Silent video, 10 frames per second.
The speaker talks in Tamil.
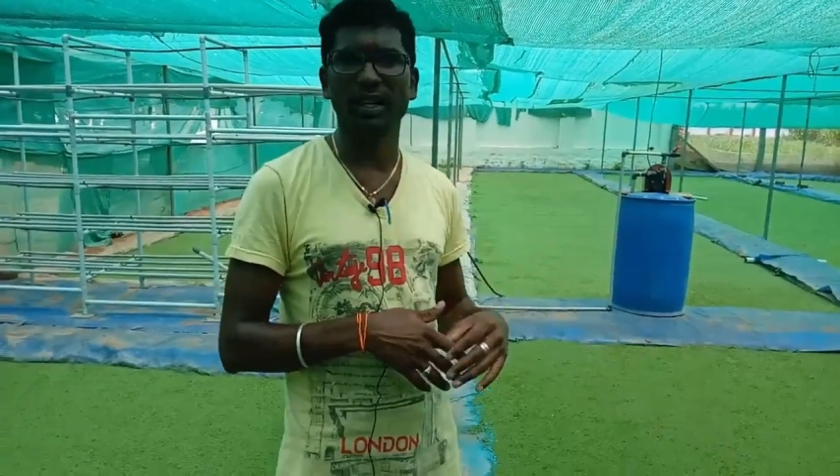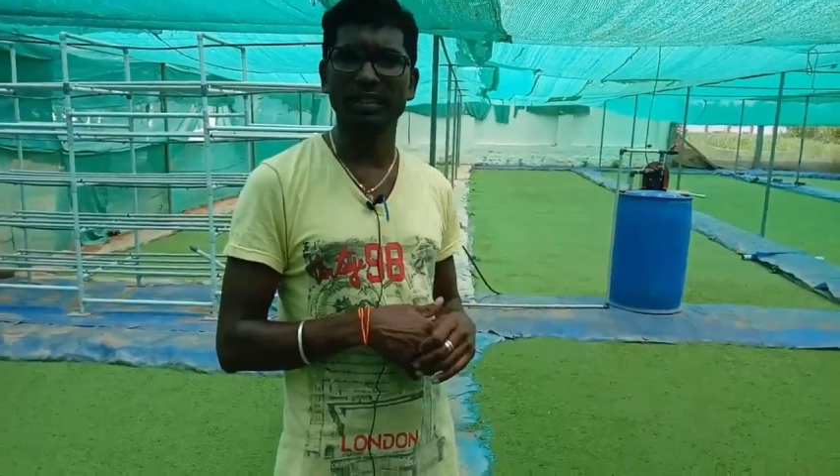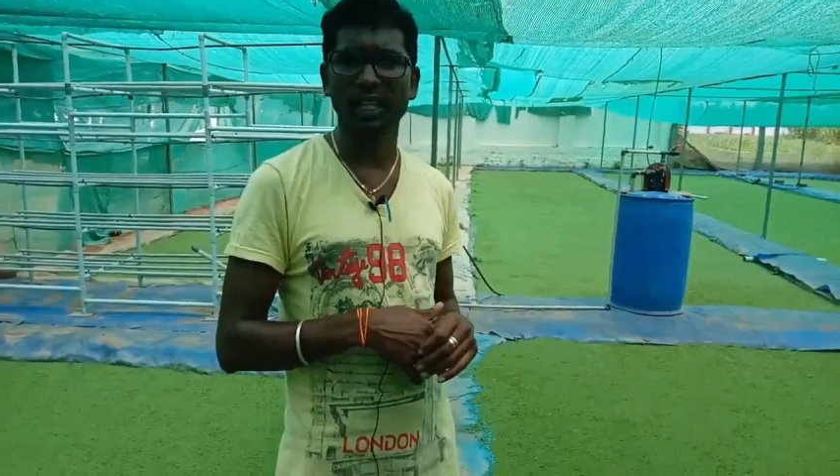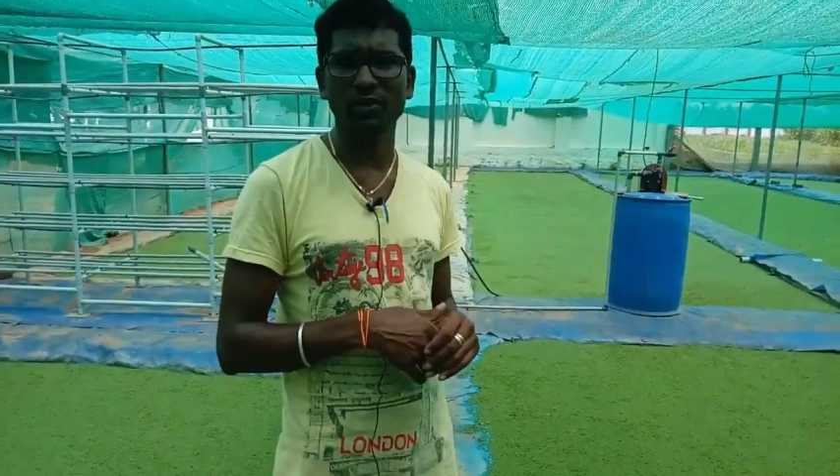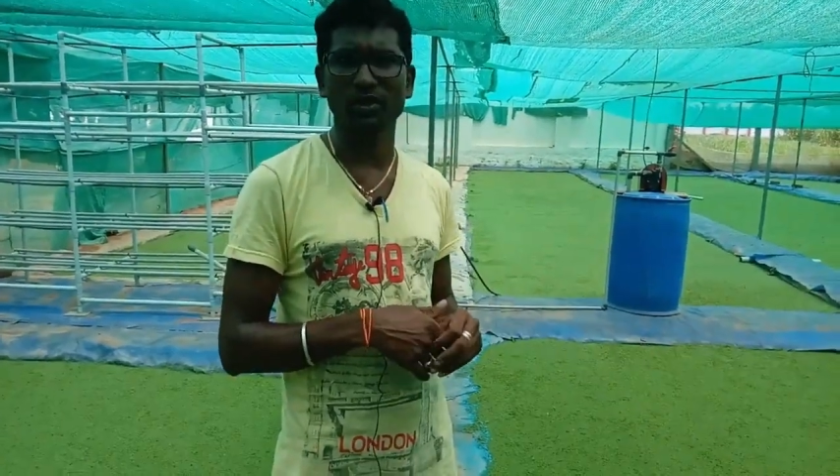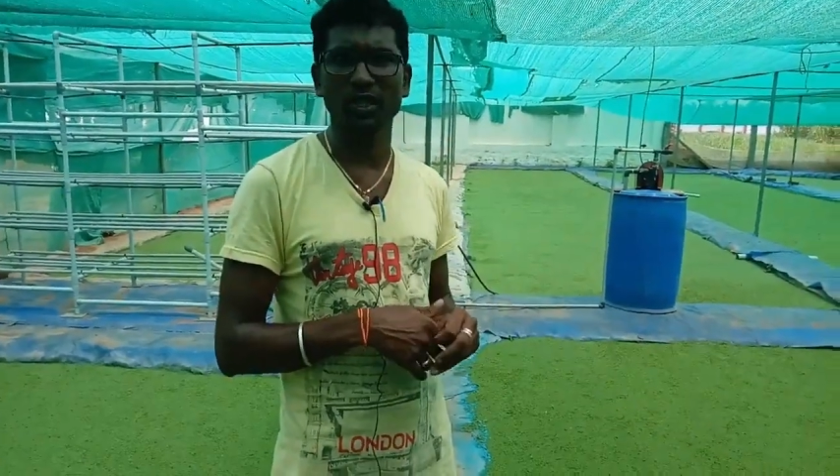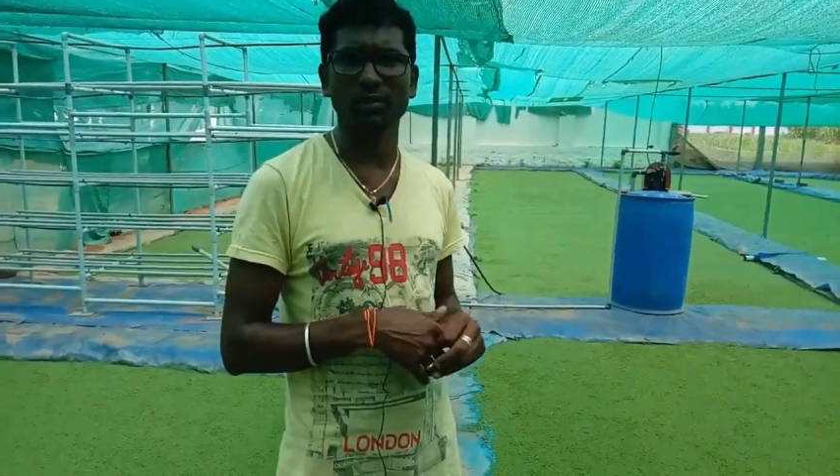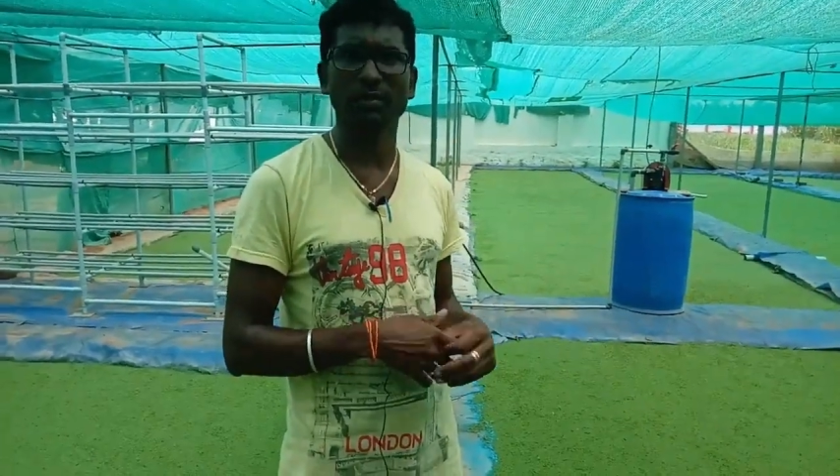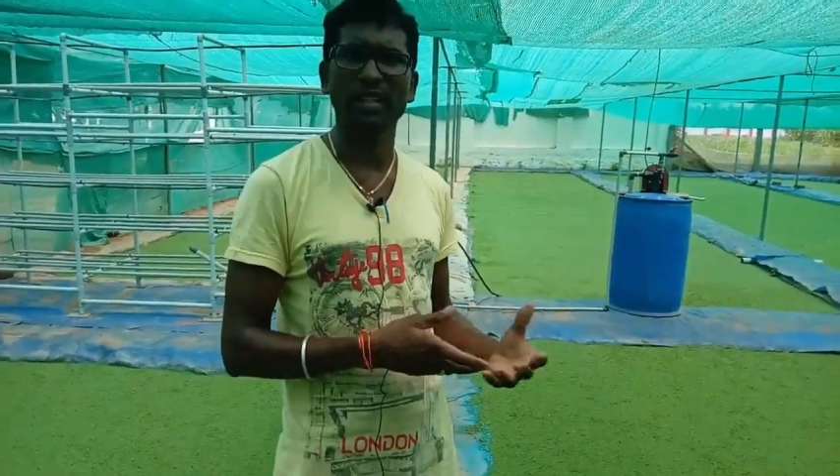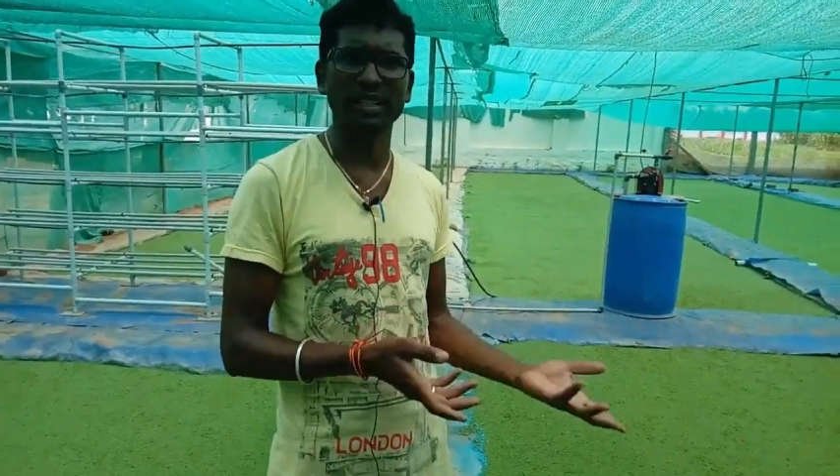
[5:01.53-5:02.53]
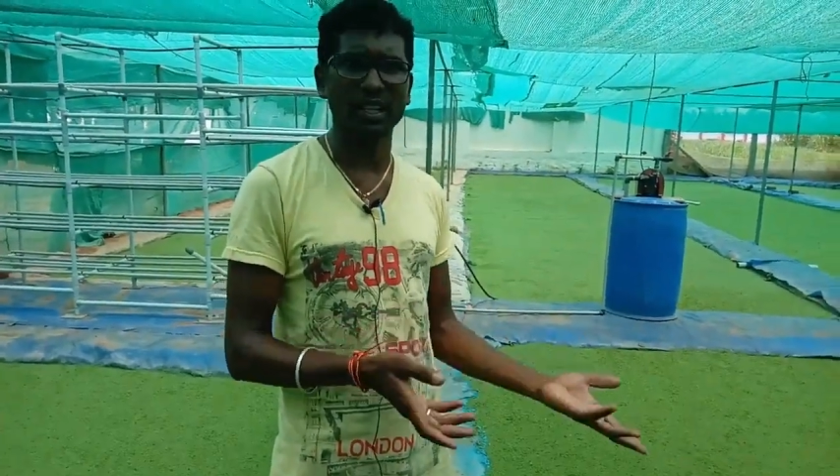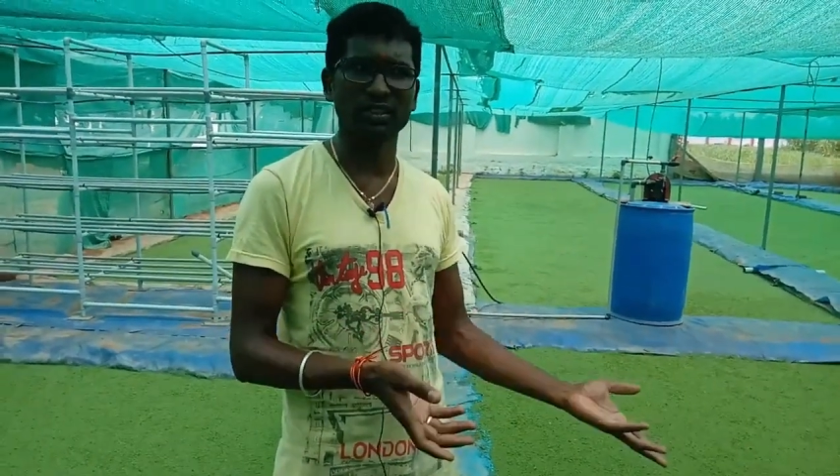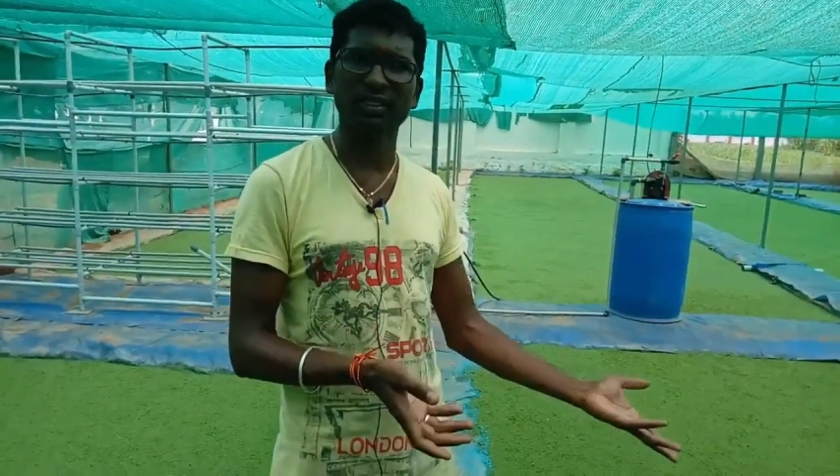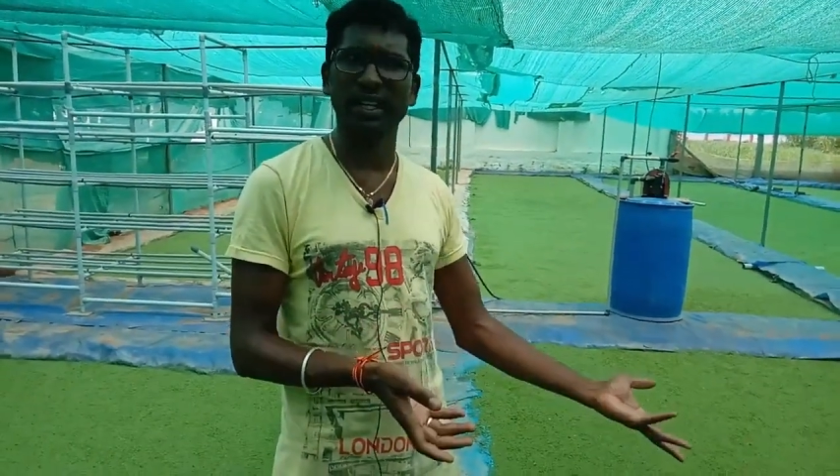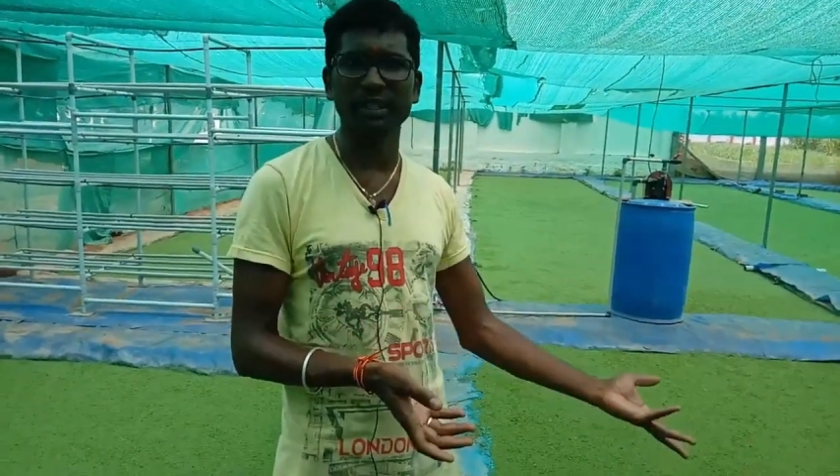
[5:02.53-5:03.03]
பஞ்சகாயம் ஊற்றினா இப்போ பஞ்சகாவி
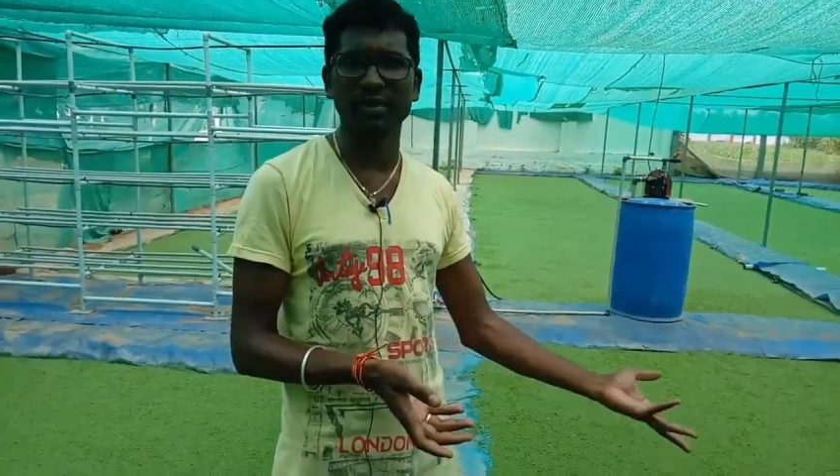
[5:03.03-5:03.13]
வந்து தண்ணி